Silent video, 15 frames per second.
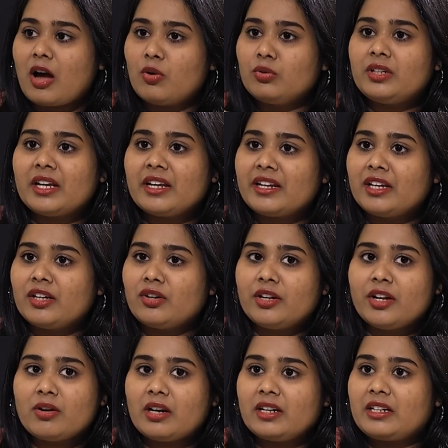అవుటర్ రింగ్
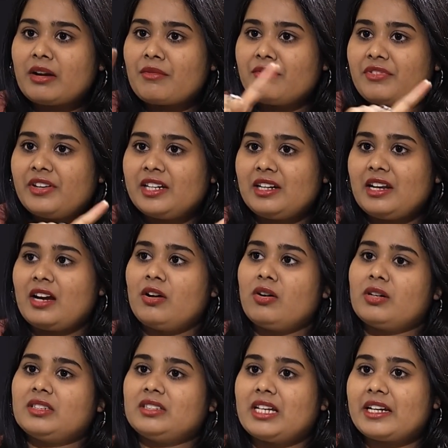రోడ్ ఒక ట్రంఫెట్ లాగా
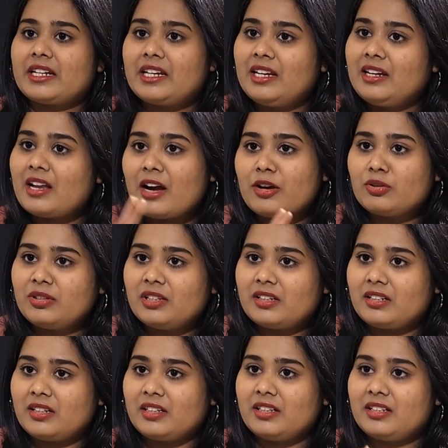ఒక సర్కిల్ లాగా
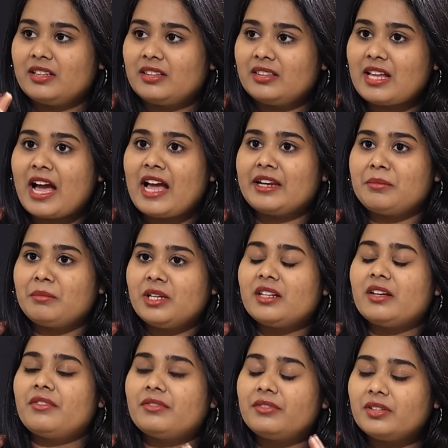అండి hmm. దాని
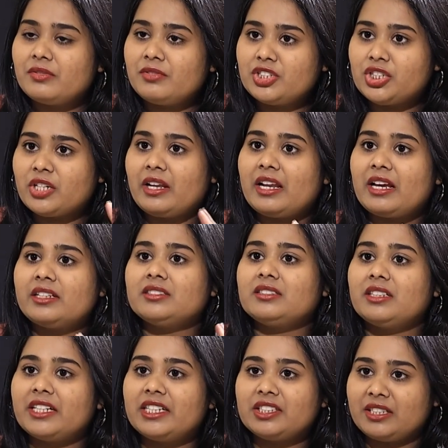మీద
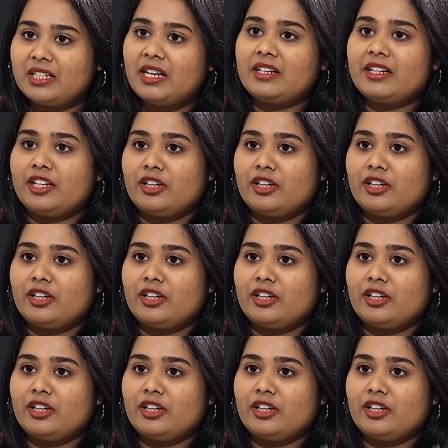విజువలైజ్ రీజనల్